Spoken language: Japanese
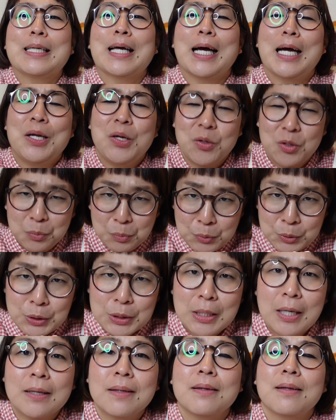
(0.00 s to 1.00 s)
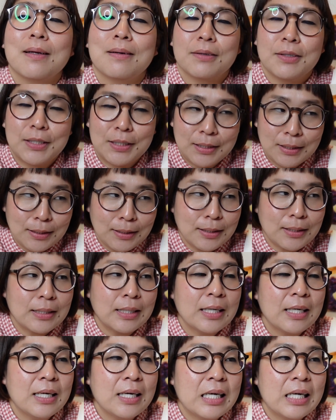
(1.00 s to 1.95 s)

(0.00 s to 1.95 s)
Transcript: 体力も使ってるし、